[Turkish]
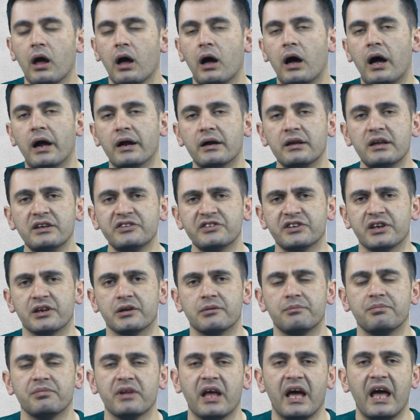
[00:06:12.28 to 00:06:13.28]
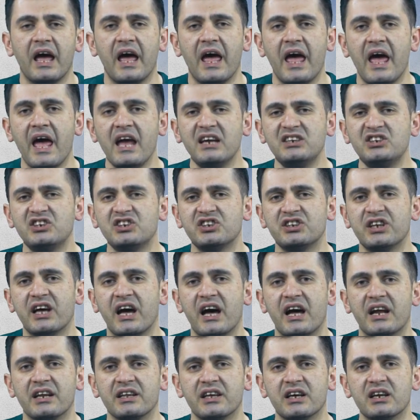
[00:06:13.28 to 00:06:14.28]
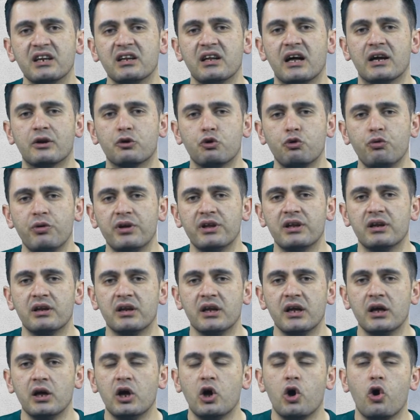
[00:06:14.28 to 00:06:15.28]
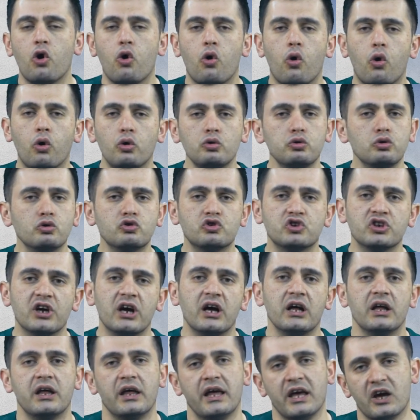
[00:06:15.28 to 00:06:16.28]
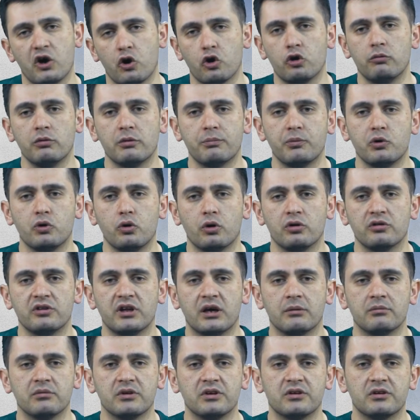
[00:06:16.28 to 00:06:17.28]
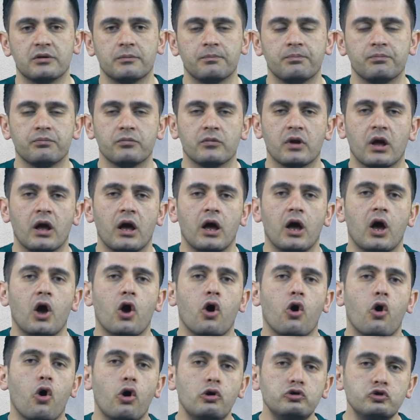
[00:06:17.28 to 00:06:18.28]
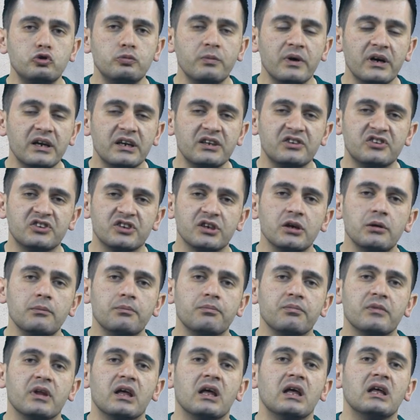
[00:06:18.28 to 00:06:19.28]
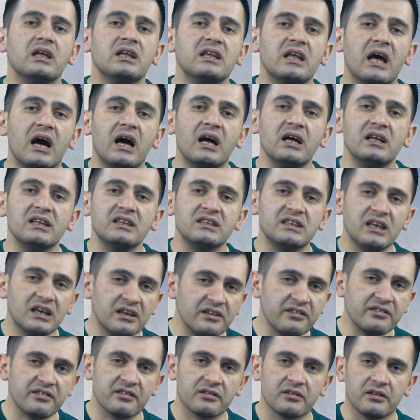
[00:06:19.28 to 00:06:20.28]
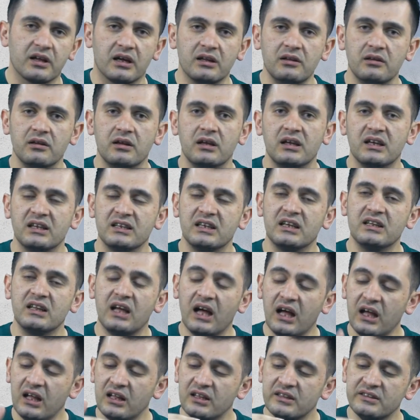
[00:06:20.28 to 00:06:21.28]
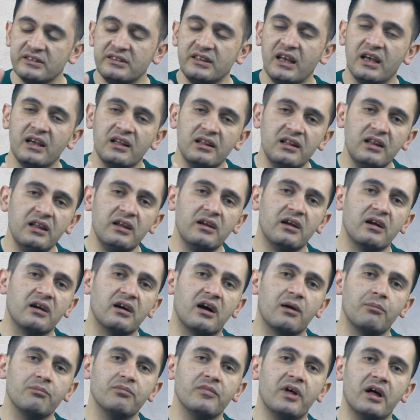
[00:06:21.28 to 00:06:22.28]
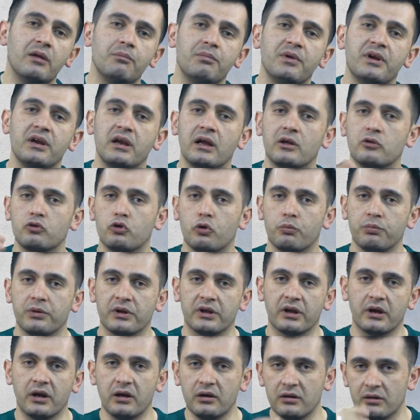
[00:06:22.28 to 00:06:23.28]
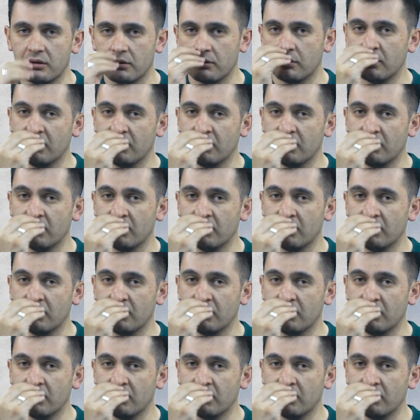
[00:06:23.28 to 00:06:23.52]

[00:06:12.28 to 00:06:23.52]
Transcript: arkadaşlar eşdeğer yarılar güvenirliği oldukça ekonomik bir yöntemdir. Ölçme aracı ya yarısından ya da tekli rakamlar bir araya toplanarak